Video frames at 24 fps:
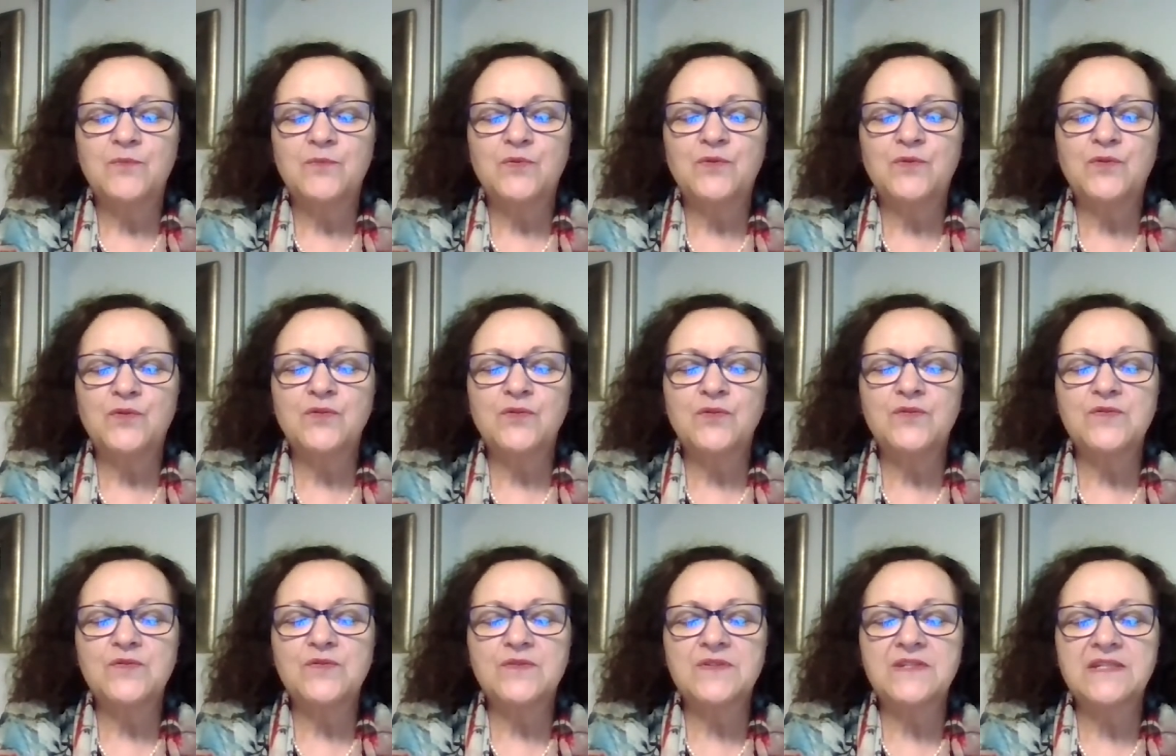por
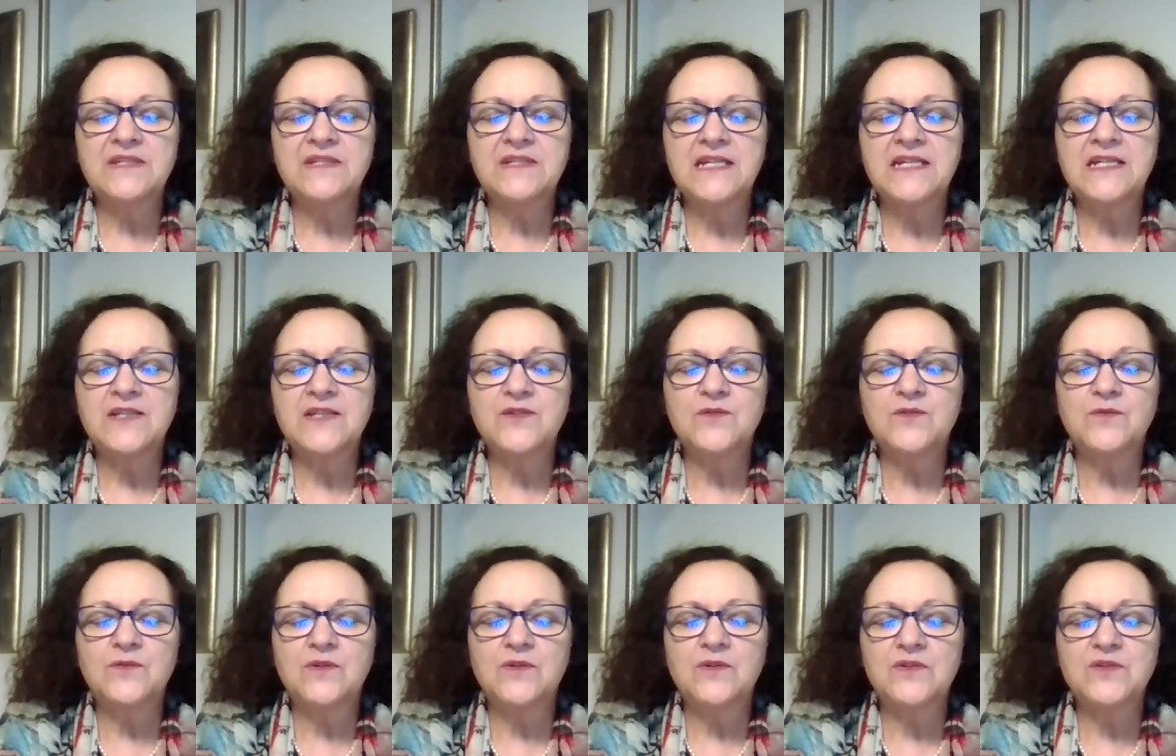todos os seres
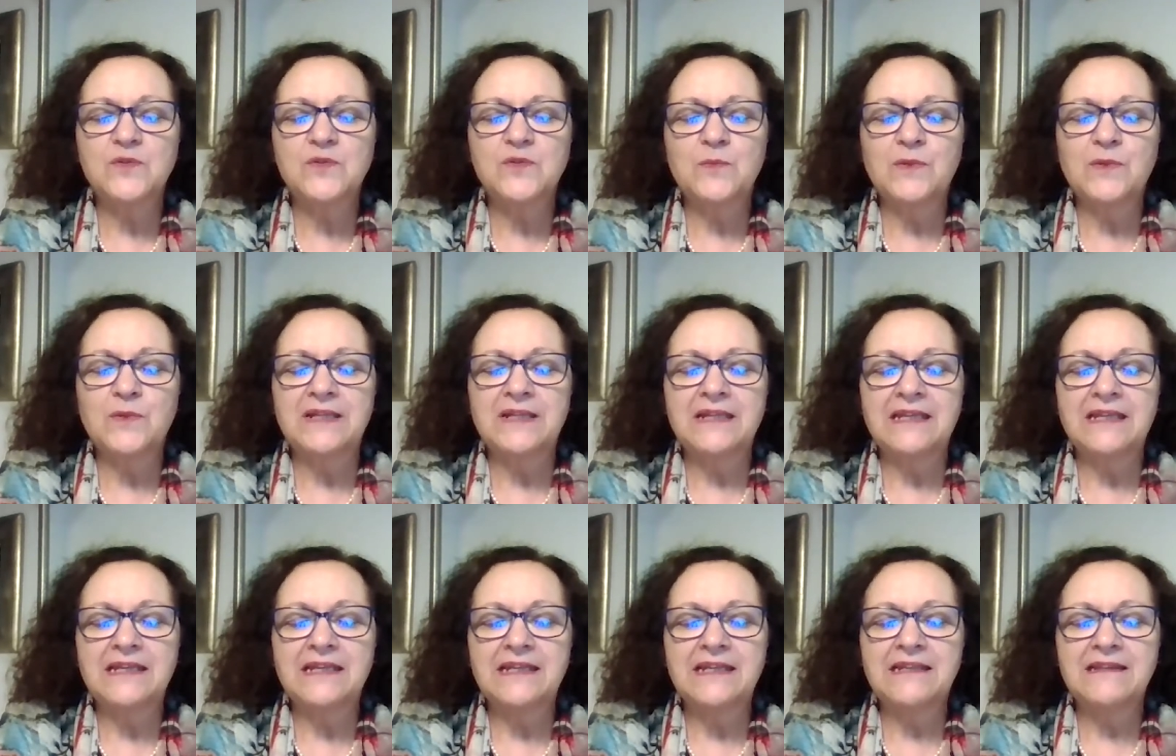do nosso
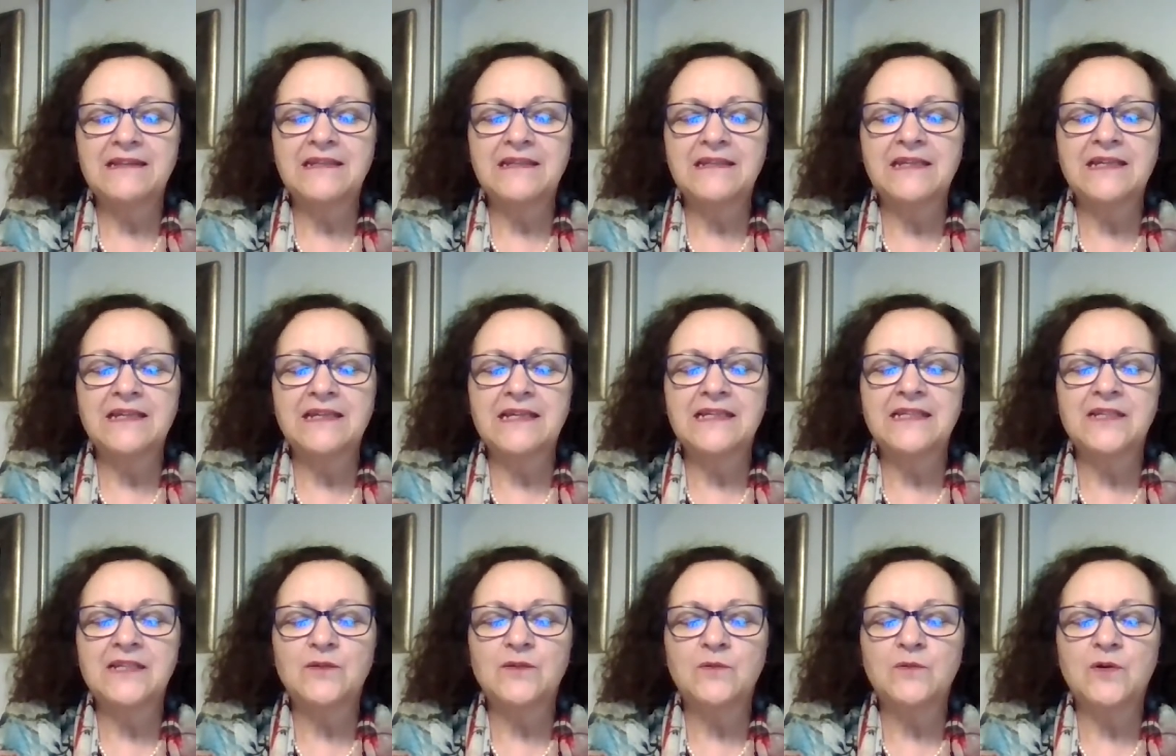planeta, que
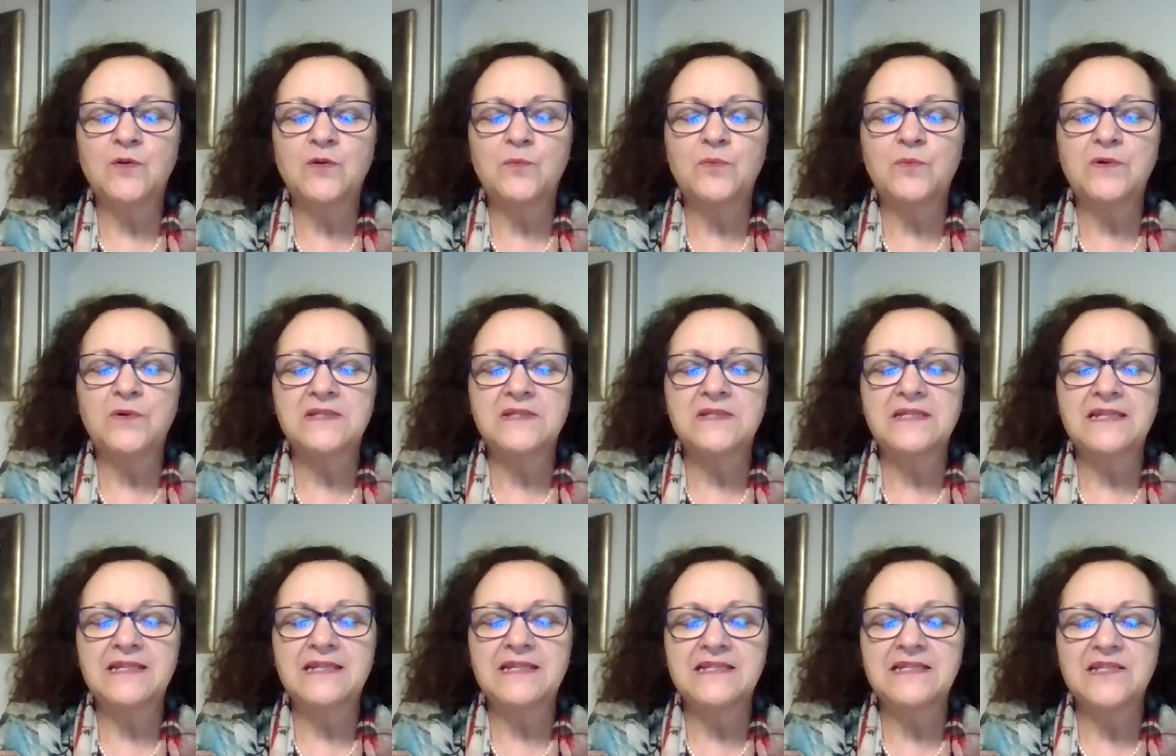cada qual
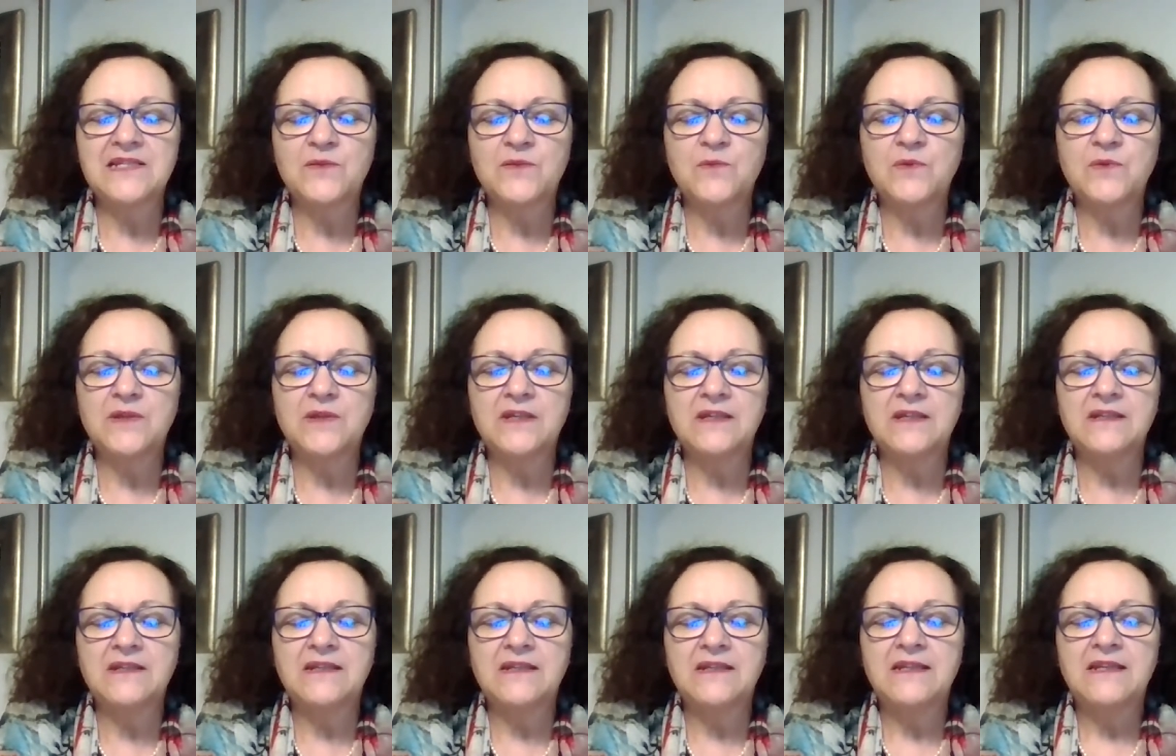possa
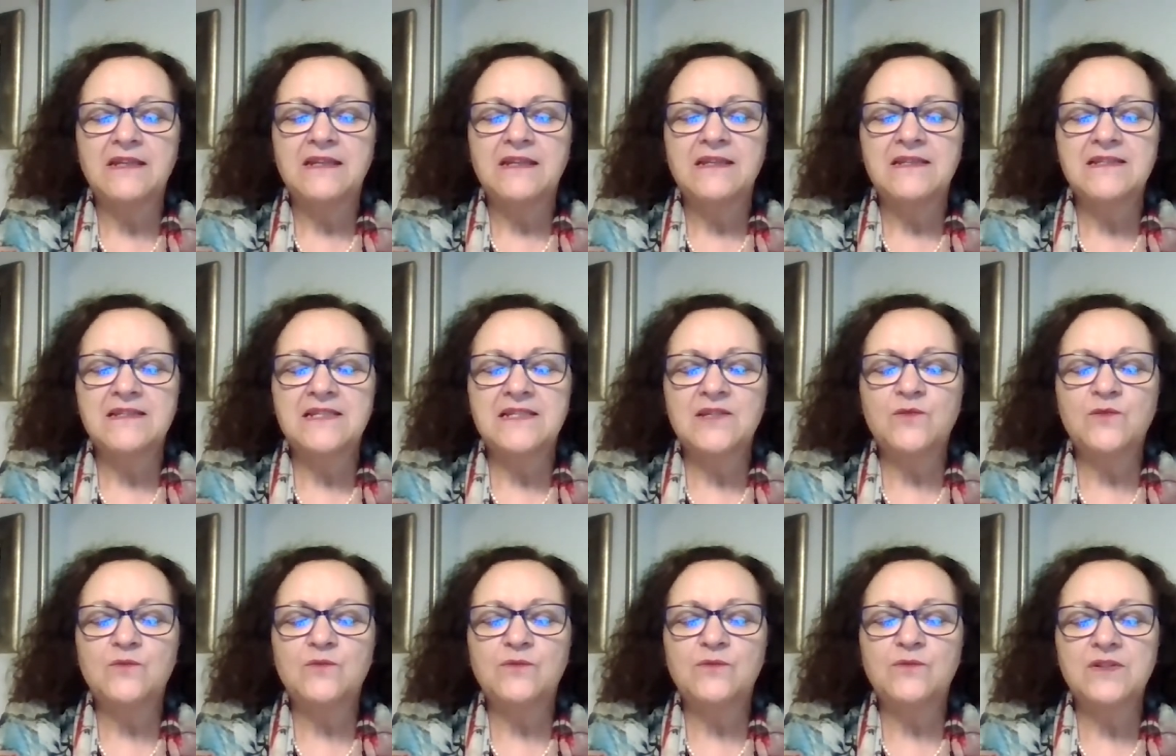receber
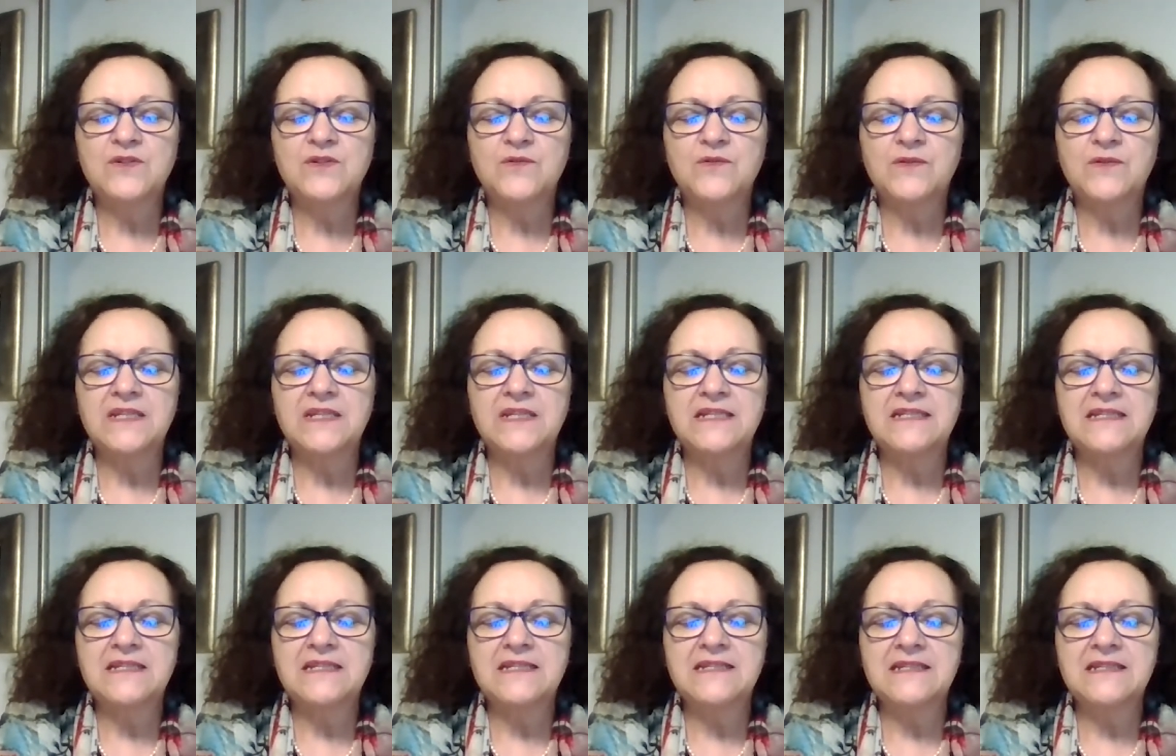segundo a sua
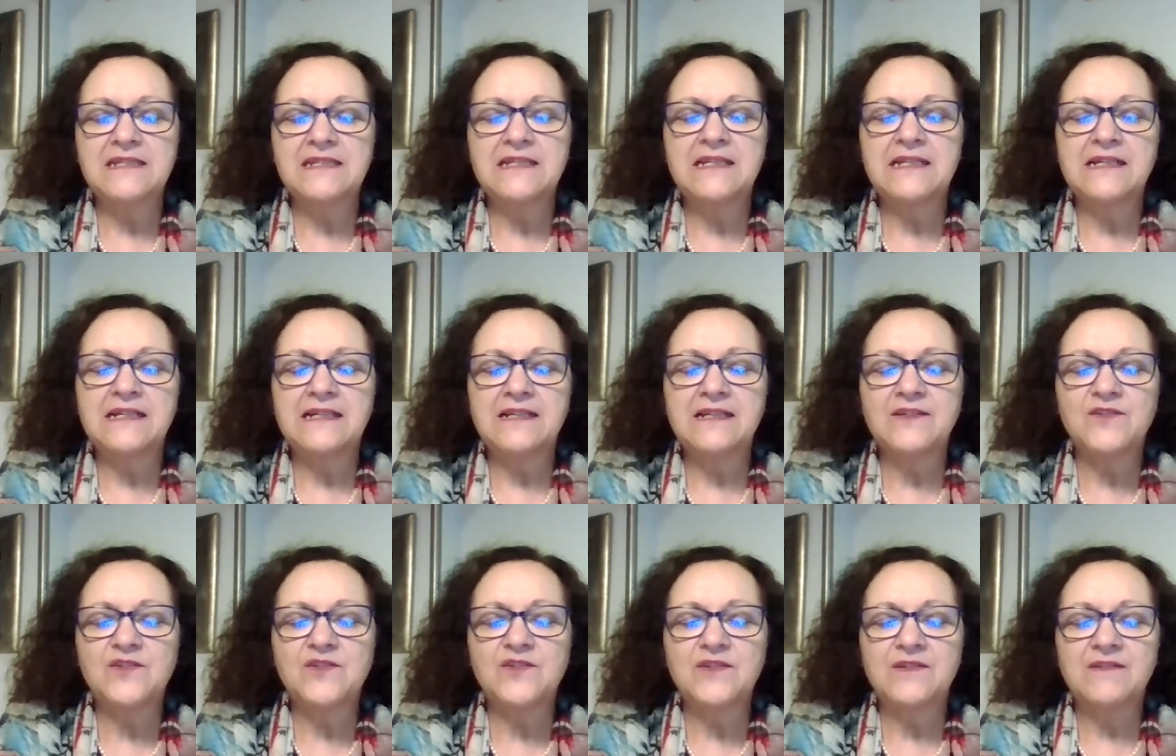
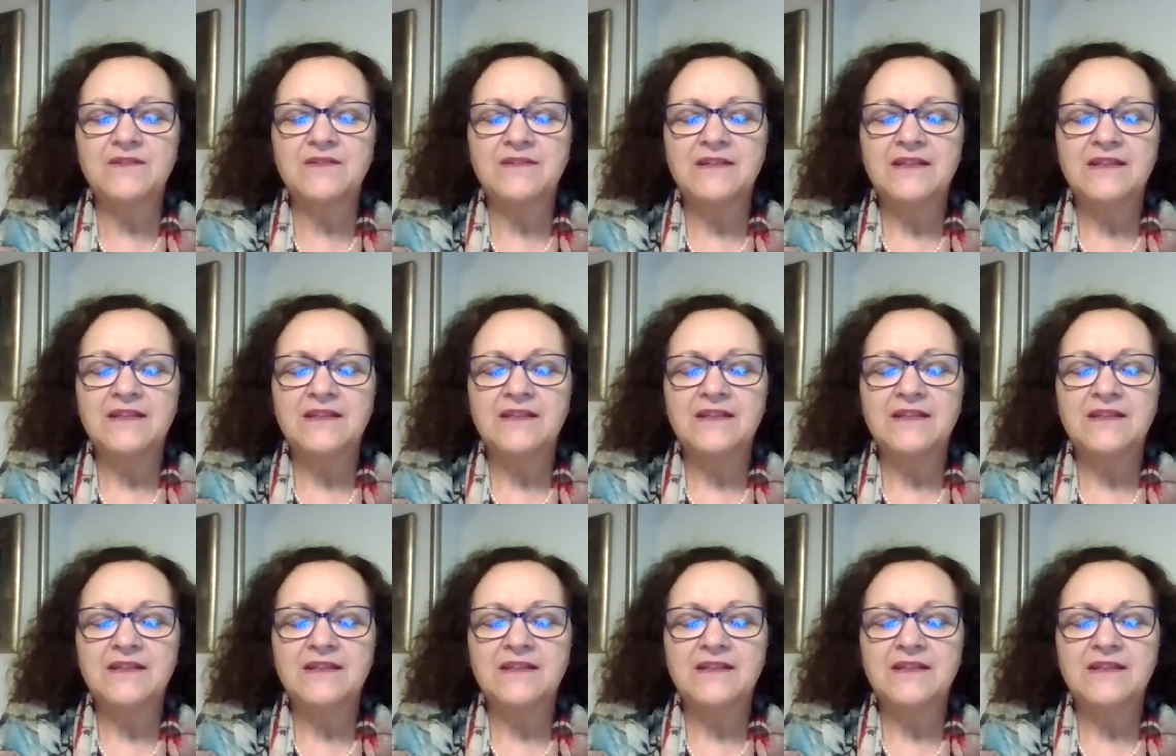necessidade